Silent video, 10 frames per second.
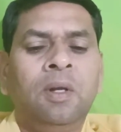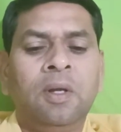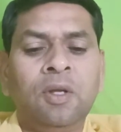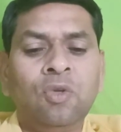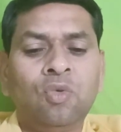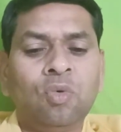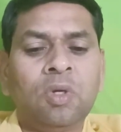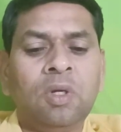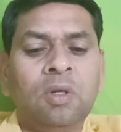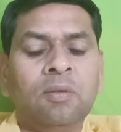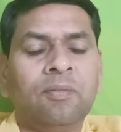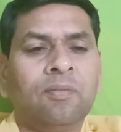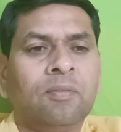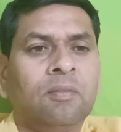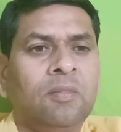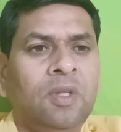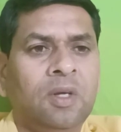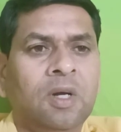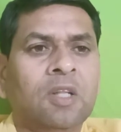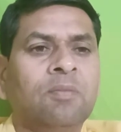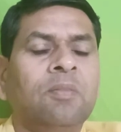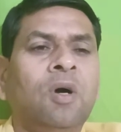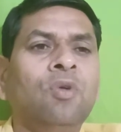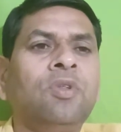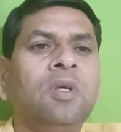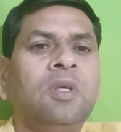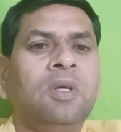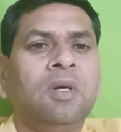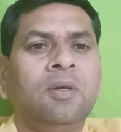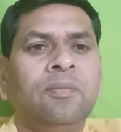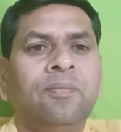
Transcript: लेकिन चूंकि एकात्म भाव से किया